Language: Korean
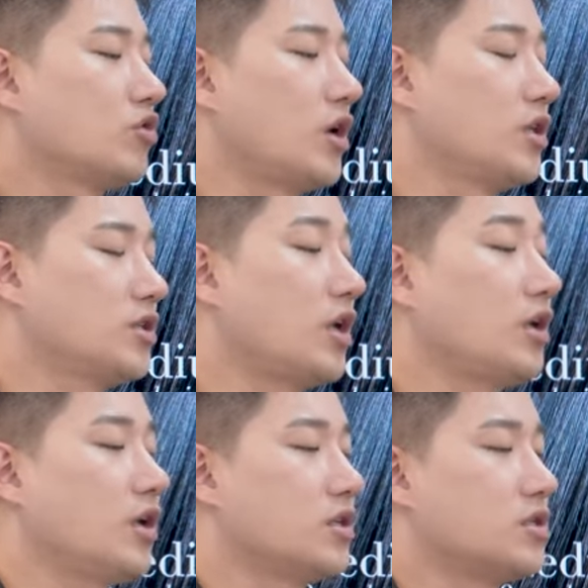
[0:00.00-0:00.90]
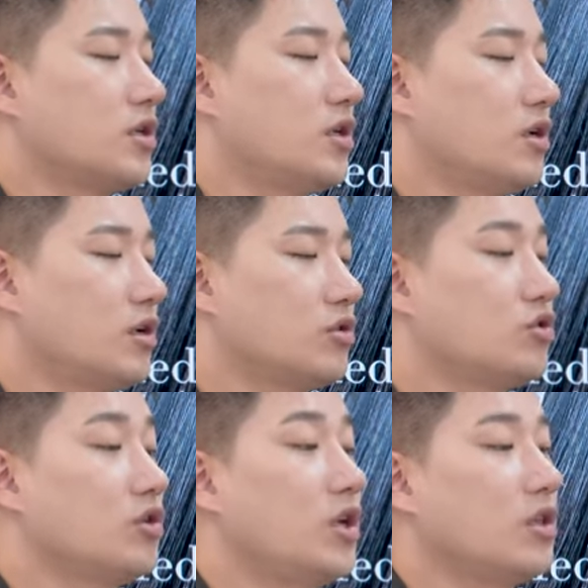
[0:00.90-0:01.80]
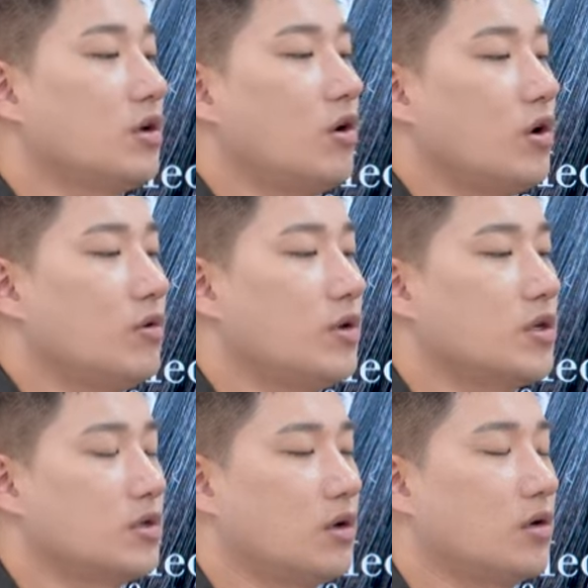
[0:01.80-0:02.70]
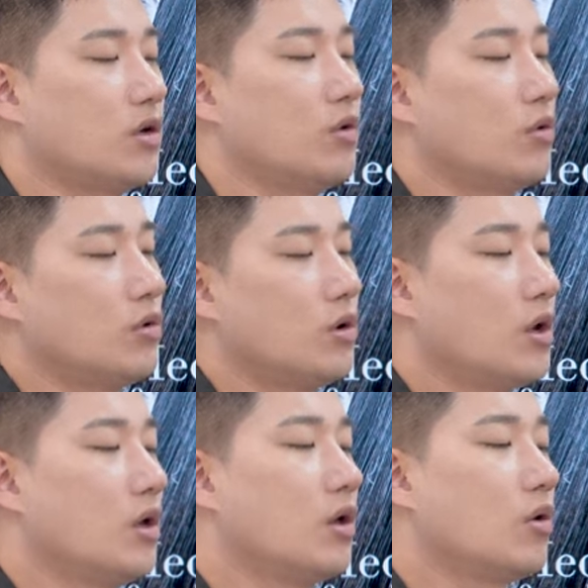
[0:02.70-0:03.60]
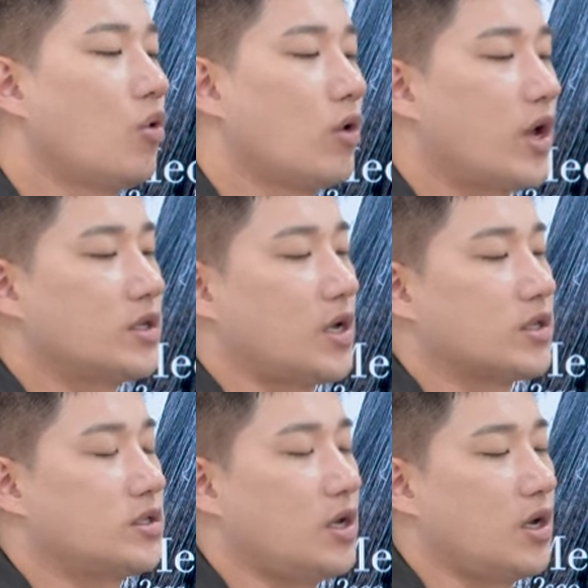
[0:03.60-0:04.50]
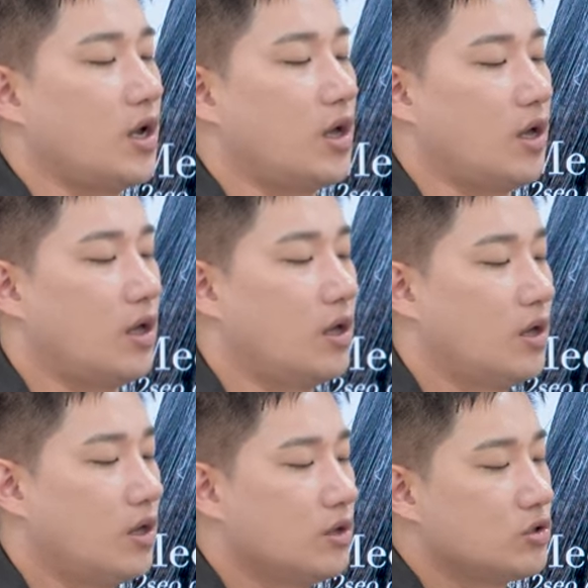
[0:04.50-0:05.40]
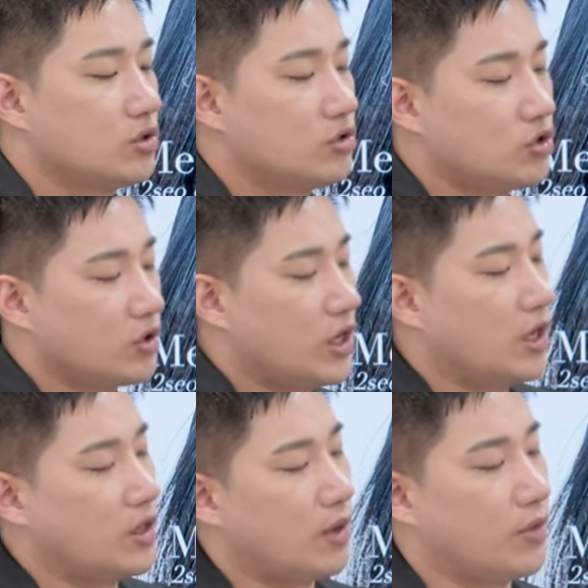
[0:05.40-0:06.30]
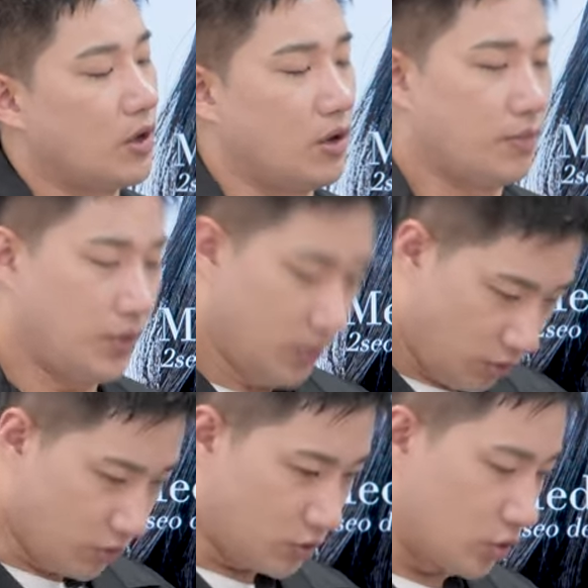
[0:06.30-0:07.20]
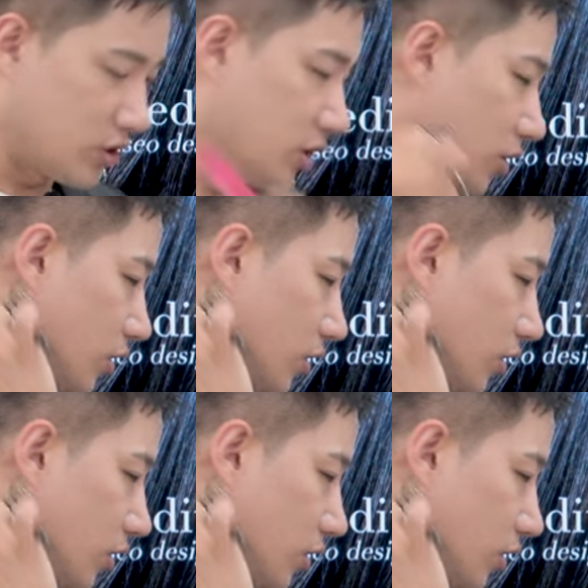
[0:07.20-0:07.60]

구간이 생기겠지. 숙이는 거에 의해서. 그리고 고개 자체가 숙이게 되면 피부 조직이